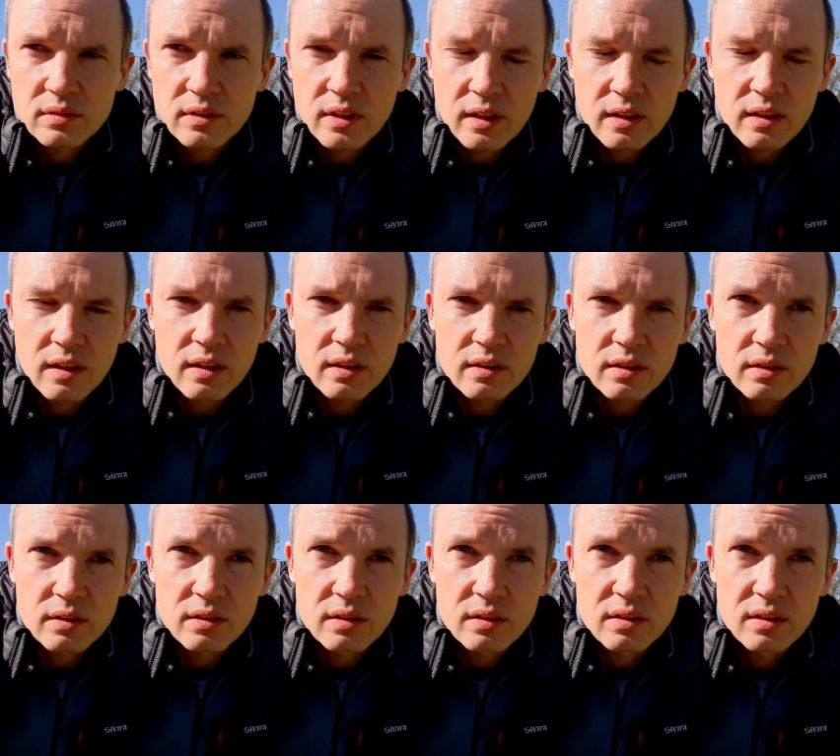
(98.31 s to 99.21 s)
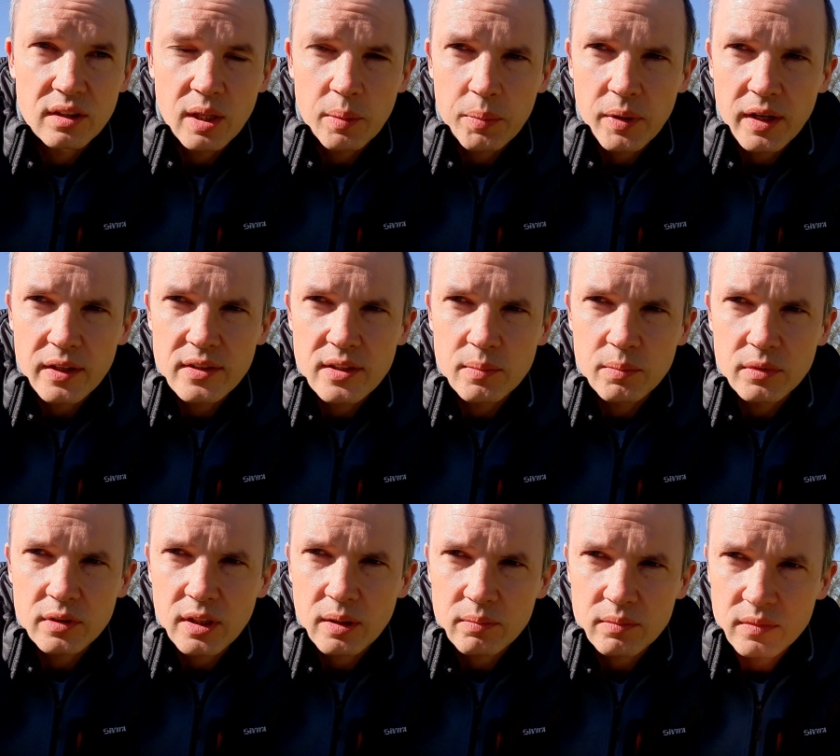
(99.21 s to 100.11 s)
так, как это
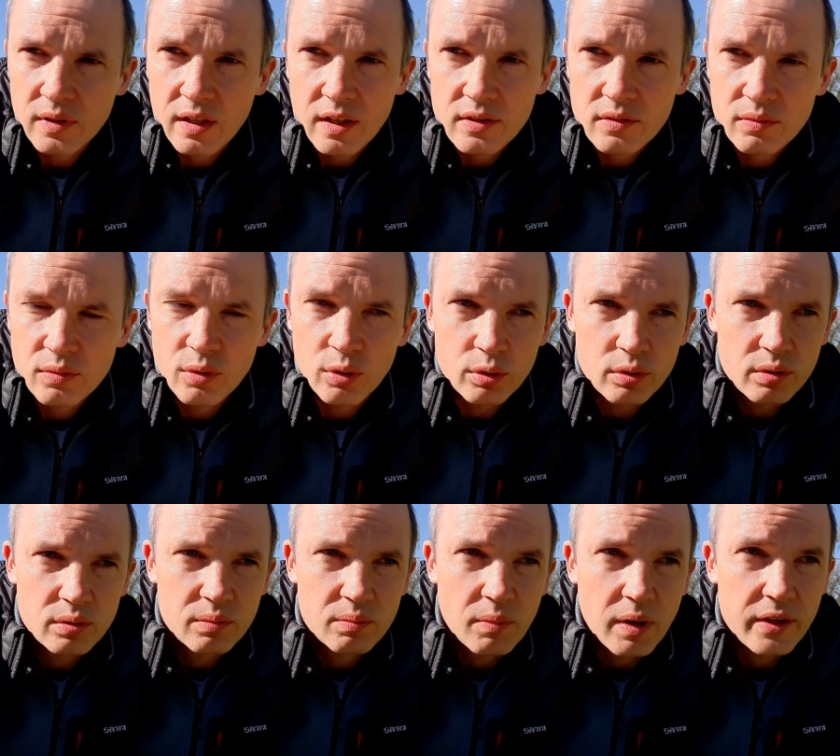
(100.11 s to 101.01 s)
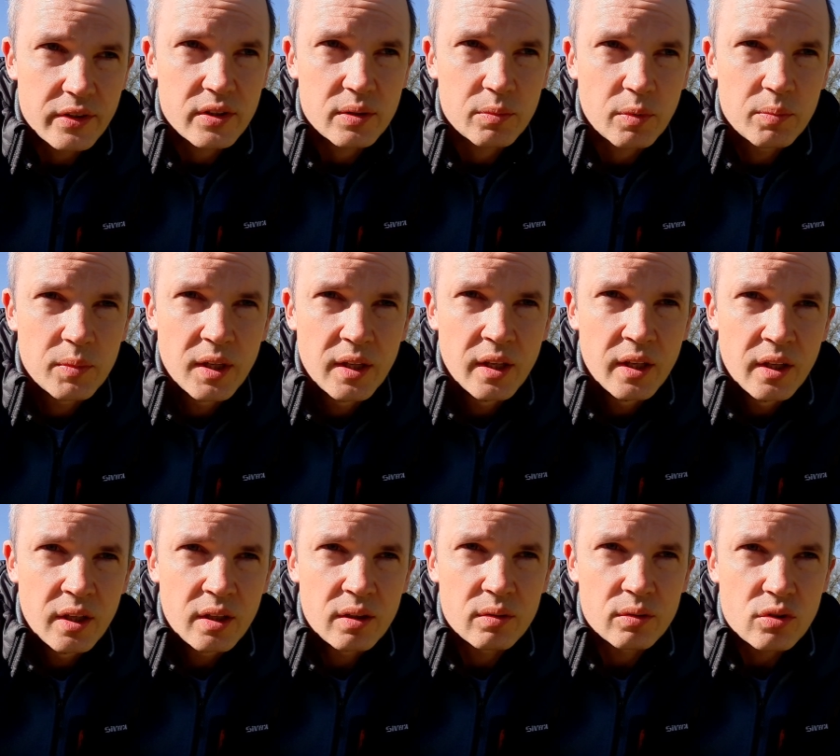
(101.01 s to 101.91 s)
необходимо, там, раз в год максимум,
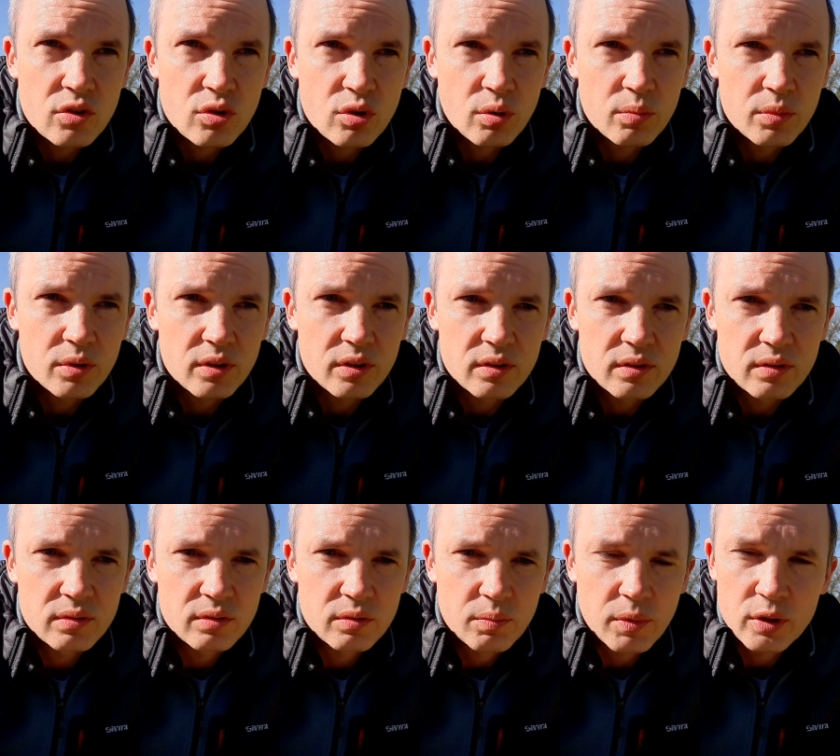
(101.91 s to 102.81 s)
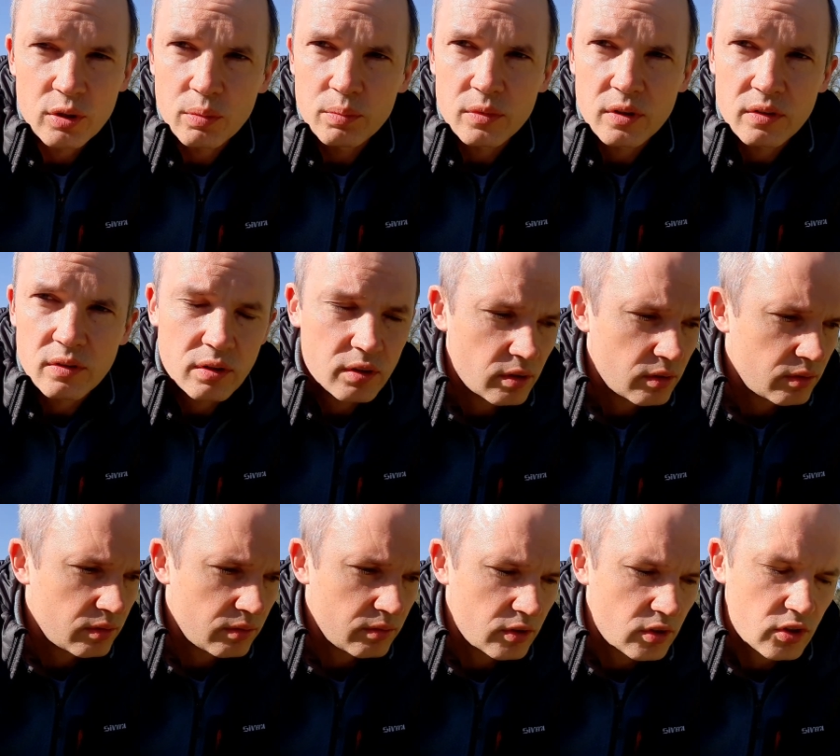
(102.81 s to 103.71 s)
вот, чтобы подобных
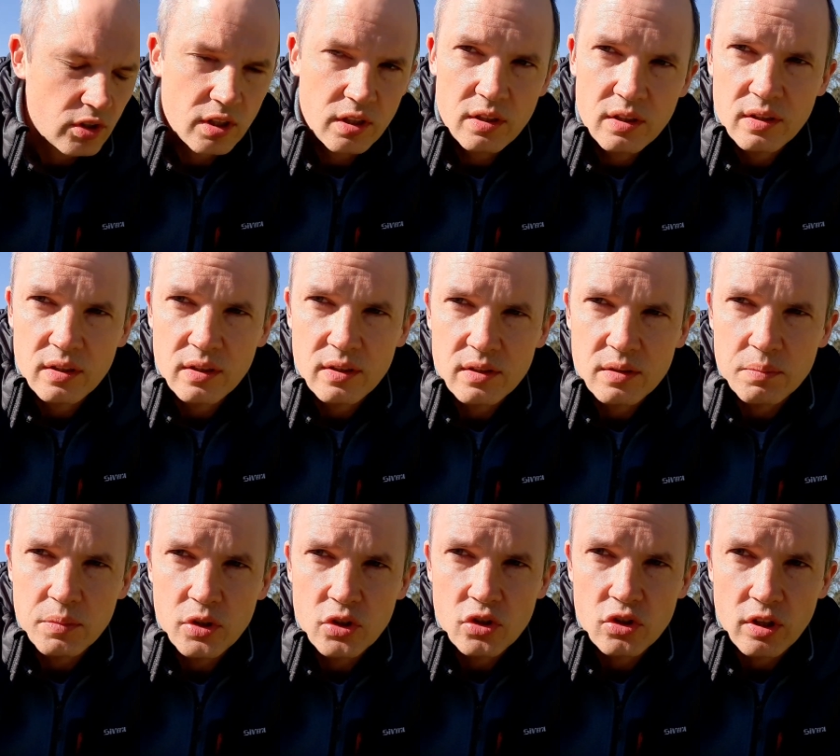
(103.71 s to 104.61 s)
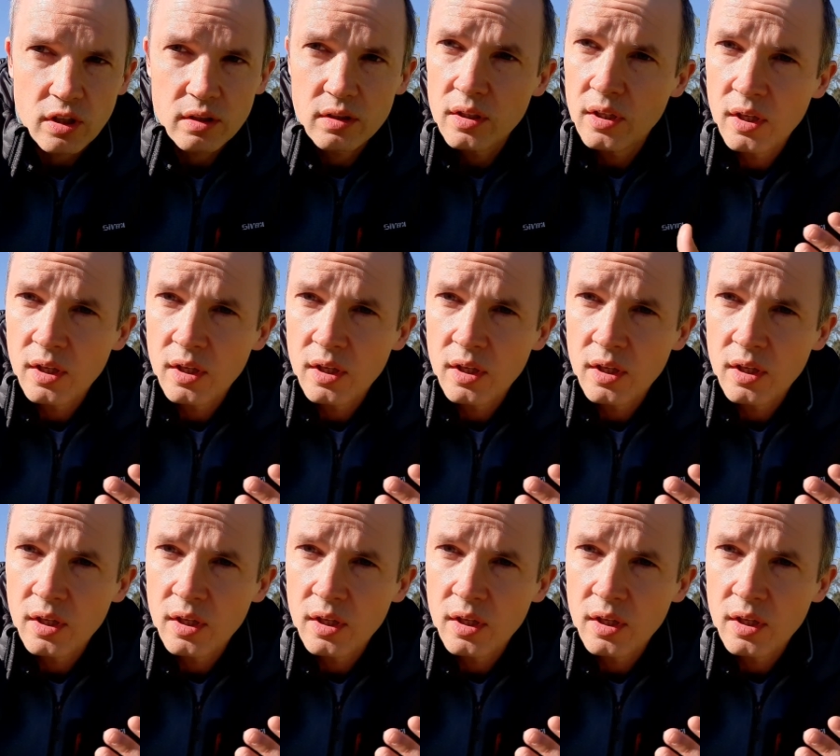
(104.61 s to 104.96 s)
вещей избежать.